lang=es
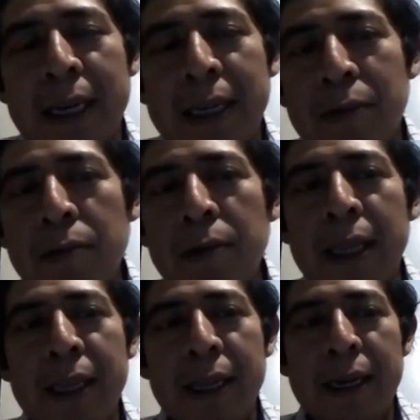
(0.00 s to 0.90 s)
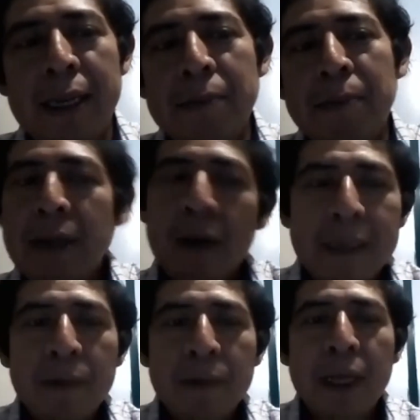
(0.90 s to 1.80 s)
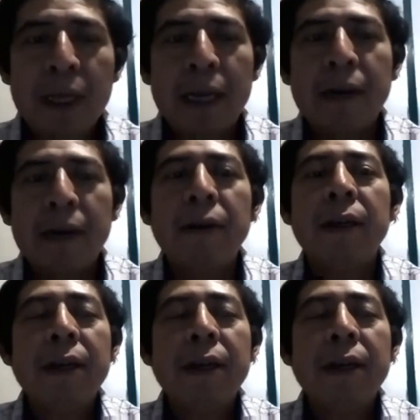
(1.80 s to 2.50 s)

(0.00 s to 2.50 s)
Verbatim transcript: literatura del español al zapoteco,